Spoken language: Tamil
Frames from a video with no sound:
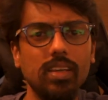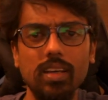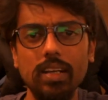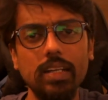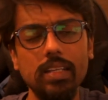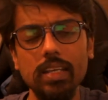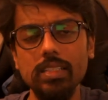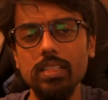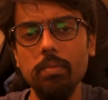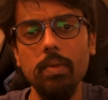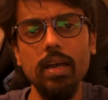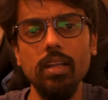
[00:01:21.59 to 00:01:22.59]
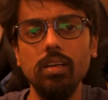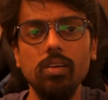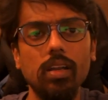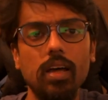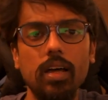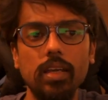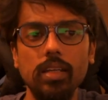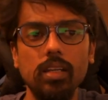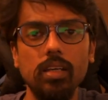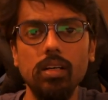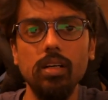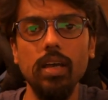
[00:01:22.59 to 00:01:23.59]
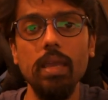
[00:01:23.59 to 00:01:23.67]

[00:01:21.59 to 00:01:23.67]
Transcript: நீங்கள் ரிட்டன் எக்ஸாமாக இருக்கலாம் இல்லை